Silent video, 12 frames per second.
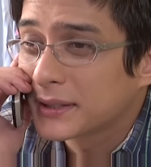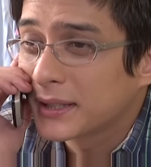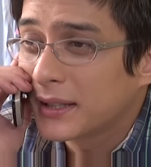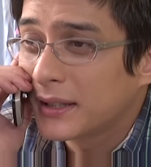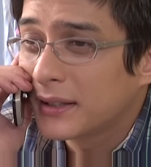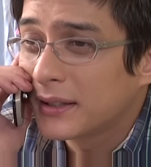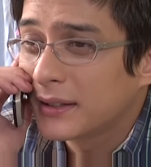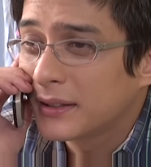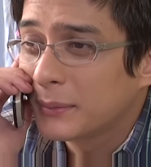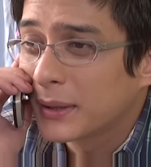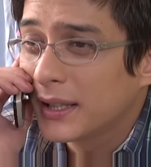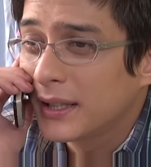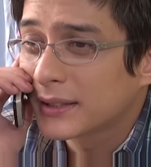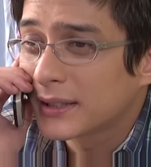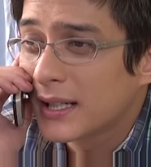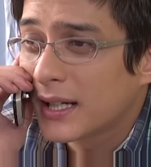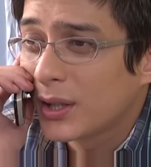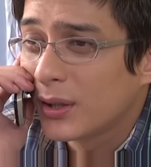Basta
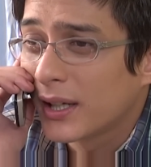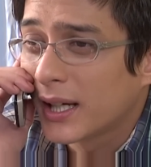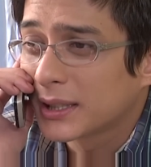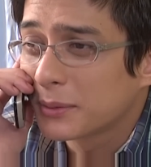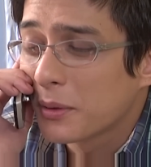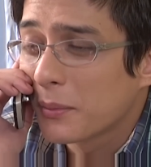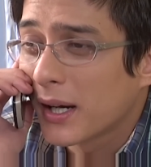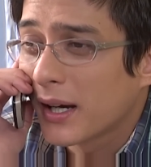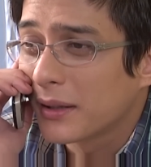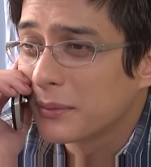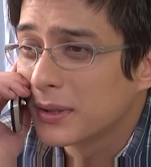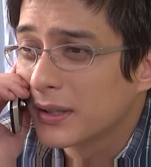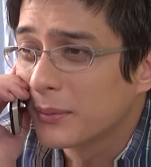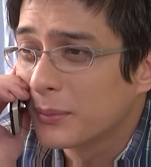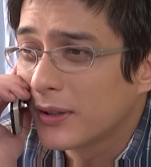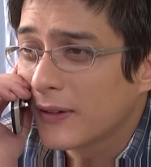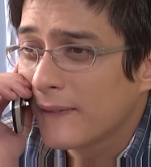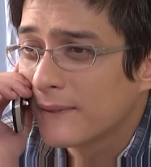mag-iingat na lang kayo. Ingatan mo yung mga
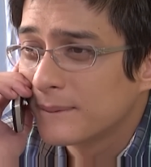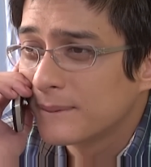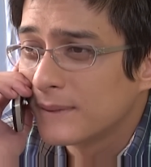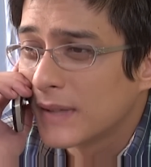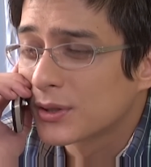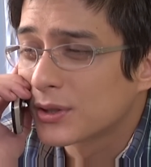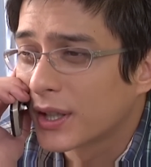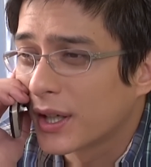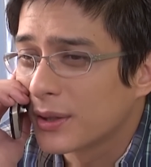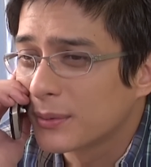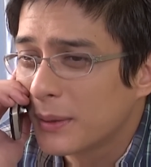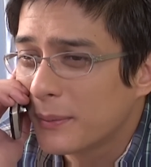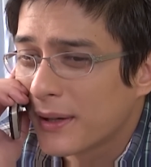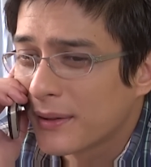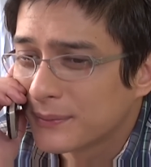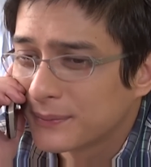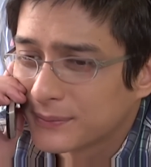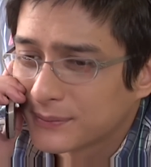kaibigan mo, ha? Enjoy kayo. Bye-bye.